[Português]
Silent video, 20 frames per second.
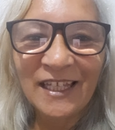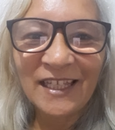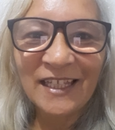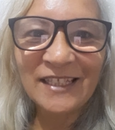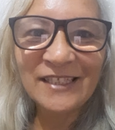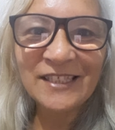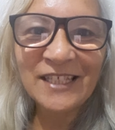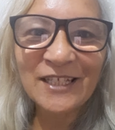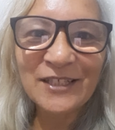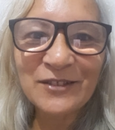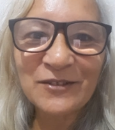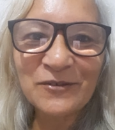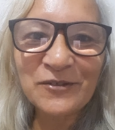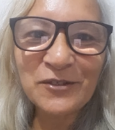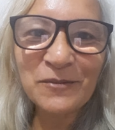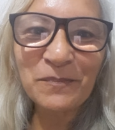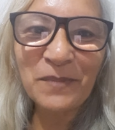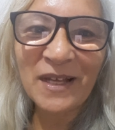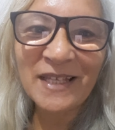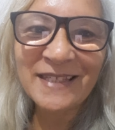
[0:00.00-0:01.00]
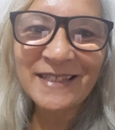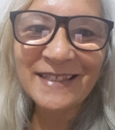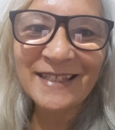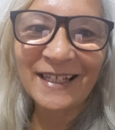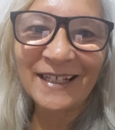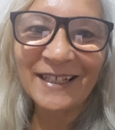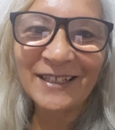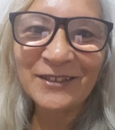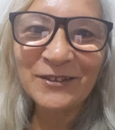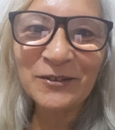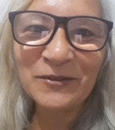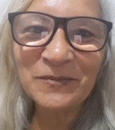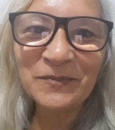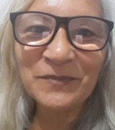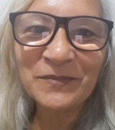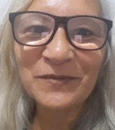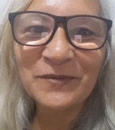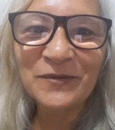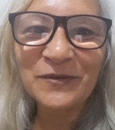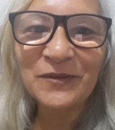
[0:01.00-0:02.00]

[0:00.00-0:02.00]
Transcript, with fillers: E Jesus passando,